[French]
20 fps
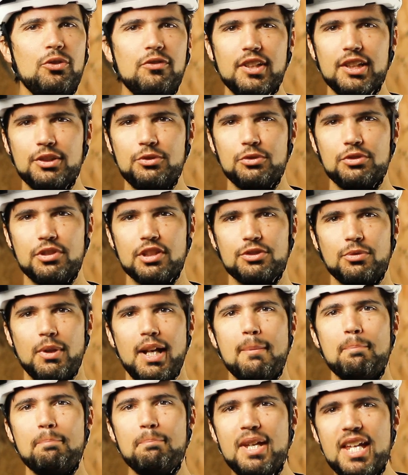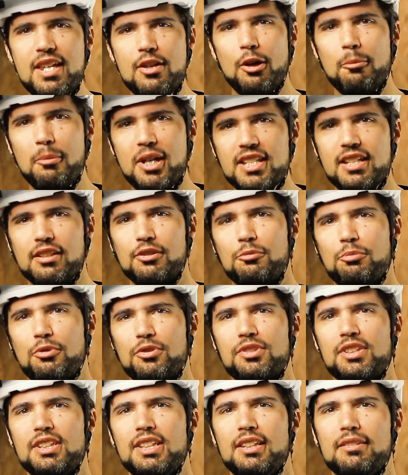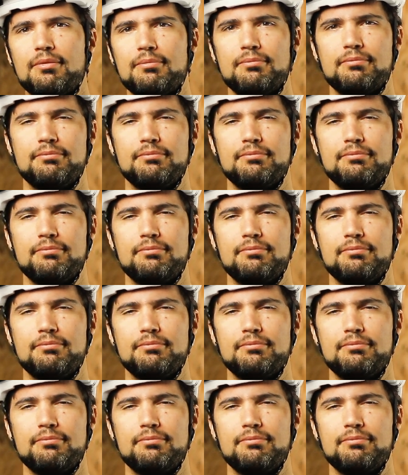convaincu que ce soit la meilleure manière de procéder.